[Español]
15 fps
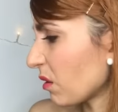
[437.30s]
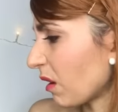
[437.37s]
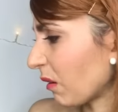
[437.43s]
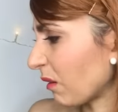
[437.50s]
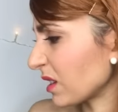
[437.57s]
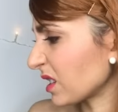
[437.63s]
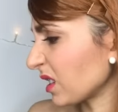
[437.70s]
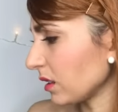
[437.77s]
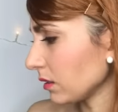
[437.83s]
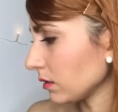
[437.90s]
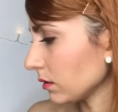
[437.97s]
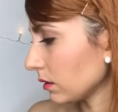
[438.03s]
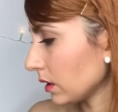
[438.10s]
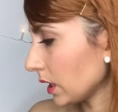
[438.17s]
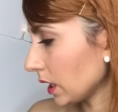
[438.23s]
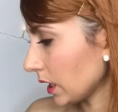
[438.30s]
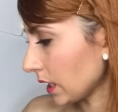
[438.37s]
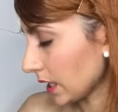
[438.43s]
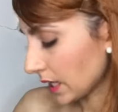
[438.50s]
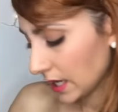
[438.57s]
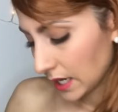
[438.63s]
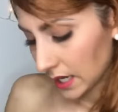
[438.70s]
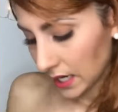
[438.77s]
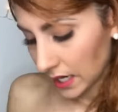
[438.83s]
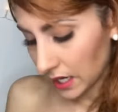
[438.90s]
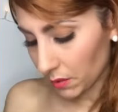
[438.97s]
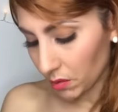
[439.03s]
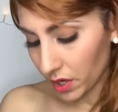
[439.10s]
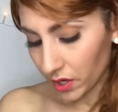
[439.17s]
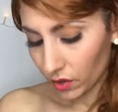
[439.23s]
o algo así. Y
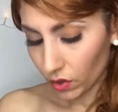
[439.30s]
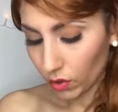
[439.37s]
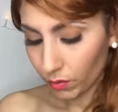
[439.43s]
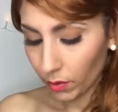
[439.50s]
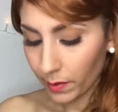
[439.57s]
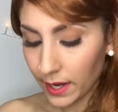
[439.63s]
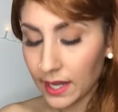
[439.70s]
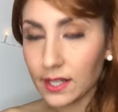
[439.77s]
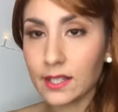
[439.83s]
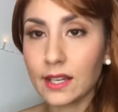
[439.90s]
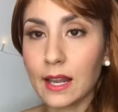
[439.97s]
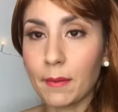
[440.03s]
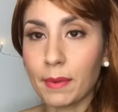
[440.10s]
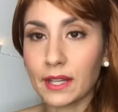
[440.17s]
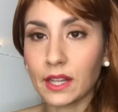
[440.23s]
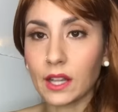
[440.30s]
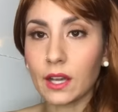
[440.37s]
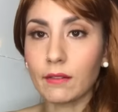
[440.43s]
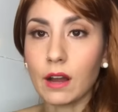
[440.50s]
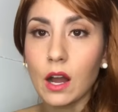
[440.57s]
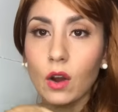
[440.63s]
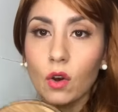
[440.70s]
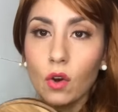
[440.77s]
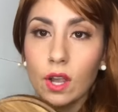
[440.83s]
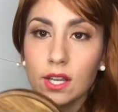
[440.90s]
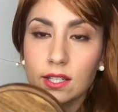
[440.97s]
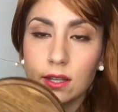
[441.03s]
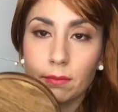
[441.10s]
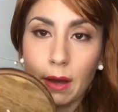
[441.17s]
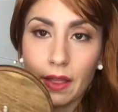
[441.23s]
bueno, como veis, la parte de abajo
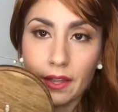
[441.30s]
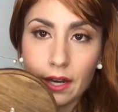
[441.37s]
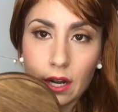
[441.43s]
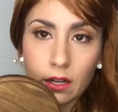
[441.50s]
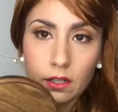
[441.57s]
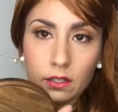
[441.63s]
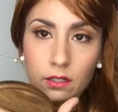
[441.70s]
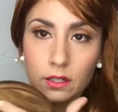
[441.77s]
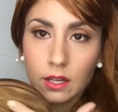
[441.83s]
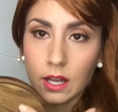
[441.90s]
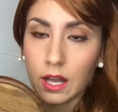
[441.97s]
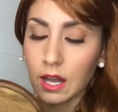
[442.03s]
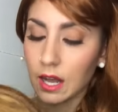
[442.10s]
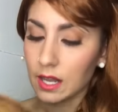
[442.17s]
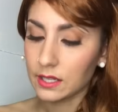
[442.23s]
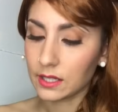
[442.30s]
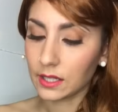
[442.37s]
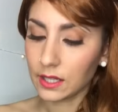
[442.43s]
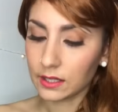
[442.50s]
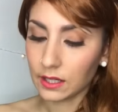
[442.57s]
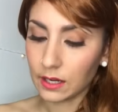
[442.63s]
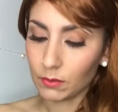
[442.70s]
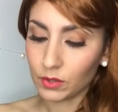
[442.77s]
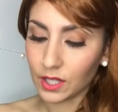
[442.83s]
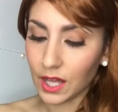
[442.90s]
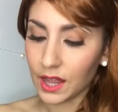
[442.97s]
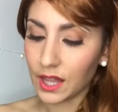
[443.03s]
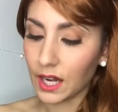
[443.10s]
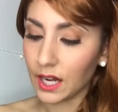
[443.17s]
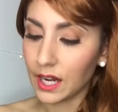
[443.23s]
es de madera, así que tenemos que
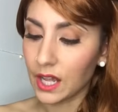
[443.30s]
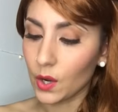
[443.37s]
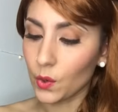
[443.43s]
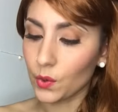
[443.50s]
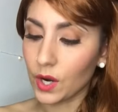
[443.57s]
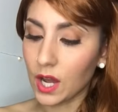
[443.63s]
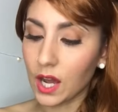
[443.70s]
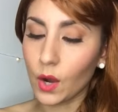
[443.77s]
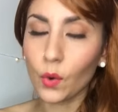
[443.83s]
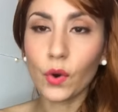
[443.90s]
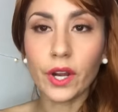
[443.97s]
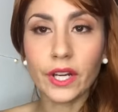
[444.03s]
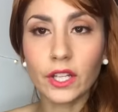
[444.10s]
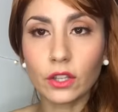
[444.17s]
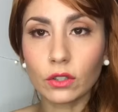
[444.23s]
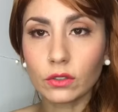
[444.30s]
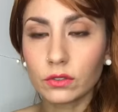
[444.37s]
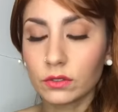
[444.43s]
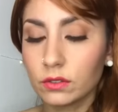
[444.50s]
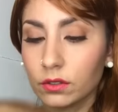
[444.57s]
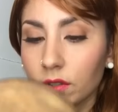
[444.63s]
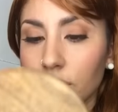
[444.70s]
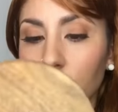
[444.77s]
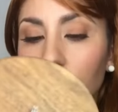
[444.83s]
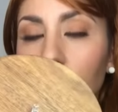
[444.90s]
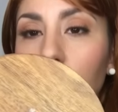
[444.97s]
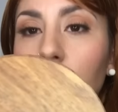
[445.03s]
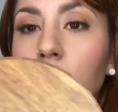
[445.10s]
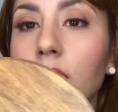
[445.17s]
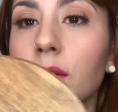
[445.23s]
hacerle un agujerito
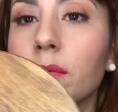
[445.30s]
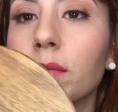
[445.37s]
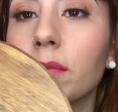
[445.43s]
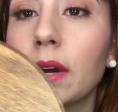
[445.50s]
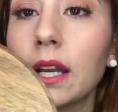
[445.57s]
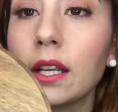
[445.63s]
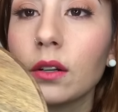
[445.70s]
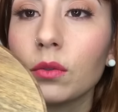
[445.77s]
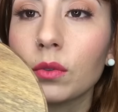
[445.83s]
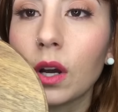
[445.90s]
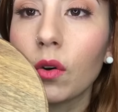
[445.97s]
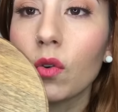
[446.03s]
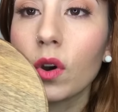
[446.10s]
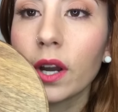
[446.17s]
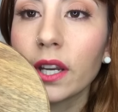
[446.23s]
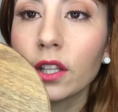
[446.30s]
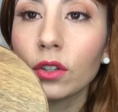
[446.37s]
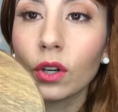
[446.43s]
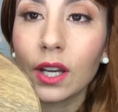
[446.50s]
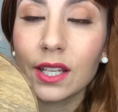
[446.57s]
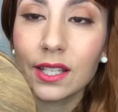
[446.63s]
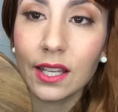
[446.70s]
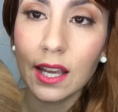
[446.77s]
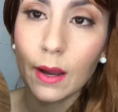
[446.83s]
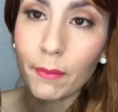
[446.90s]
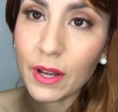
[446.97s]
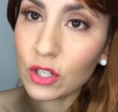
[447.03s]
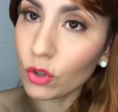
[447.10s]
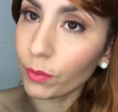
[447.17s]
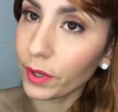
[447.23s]
¿vale? Un agujerito que sea
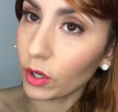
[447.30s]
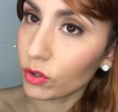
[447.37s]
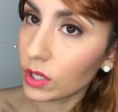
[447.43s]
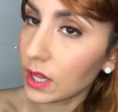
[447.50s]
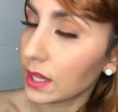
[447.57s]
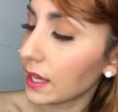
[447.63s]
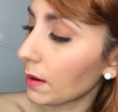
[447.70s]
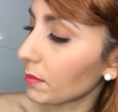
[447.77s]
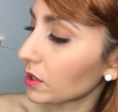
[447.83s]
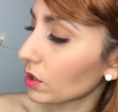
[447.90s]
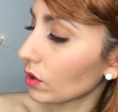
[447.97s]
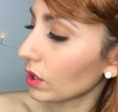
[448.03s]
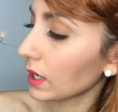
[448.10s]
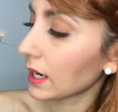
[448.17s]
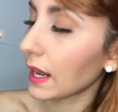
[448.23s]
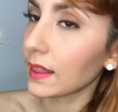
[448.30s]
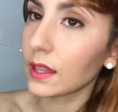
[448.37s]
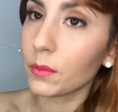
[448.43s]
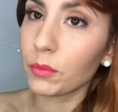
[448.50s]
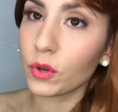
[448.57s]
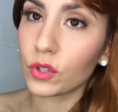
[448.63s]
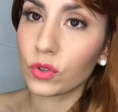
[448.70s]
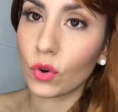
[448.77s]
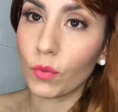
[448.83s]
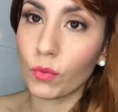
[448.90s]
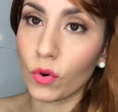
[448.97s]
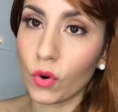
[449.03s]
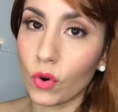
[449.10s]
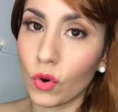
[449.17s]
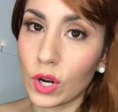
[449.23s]
más o menos el diámetro de grande, pues
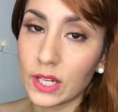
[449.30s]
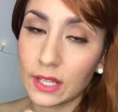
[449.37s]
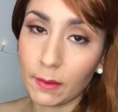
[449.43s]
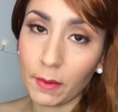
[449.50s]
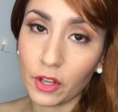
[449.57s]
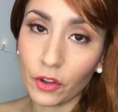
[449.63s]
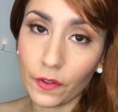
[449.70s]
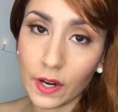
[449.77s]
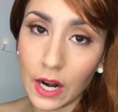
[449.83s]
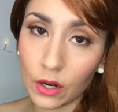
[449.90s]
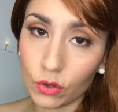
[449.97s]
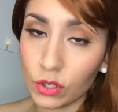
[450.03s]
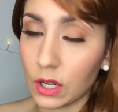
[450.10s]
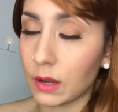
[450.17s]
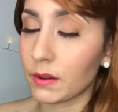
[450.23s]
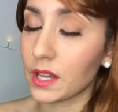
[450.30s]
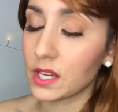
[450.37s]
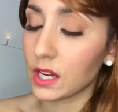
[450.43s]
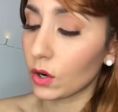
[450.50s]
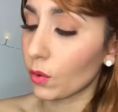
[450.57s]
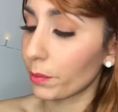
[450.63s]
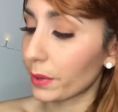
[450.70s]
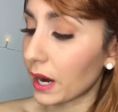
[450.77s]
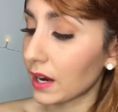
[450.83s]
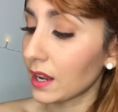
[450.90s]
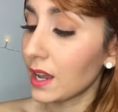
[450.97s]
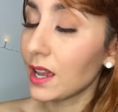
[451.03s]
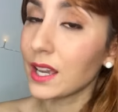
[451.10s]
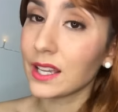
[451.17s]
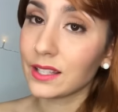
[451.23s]
como el tamaño de la rosa que vayáis a comprar
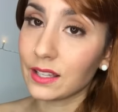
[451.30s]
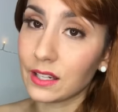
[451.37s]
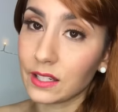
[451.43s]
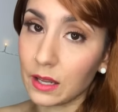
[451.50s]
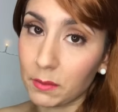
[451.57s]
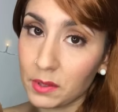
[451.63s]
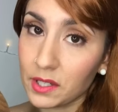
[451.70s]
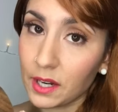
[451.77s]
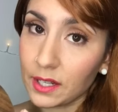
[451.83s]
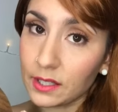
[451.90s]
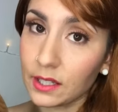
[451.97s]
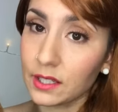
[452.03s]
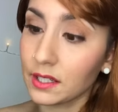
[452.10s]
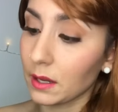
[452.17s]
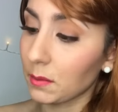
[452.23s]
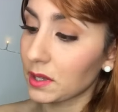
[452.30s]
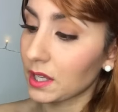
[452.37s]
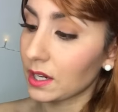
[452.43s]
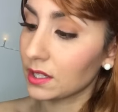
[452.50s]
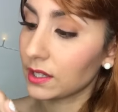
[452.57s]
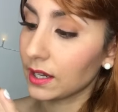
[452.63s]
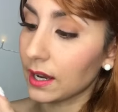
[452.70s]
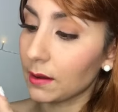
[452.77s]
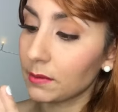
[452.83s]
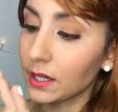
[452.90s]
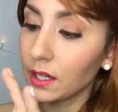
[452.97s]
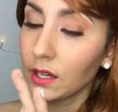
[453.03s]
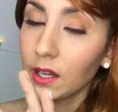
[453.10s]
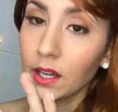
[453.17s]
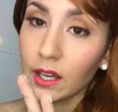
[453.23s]
y tenéis que pensar que tenéis que meter este
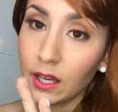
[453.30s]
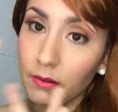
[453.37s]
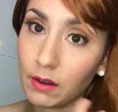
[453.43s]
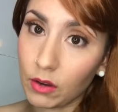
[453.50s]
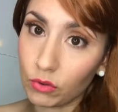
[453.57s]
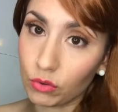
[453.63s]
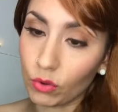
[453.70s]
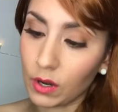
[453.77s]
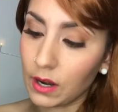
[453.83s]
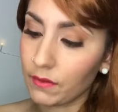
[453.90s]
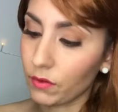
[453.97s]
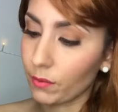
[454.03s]
cable que va con todas las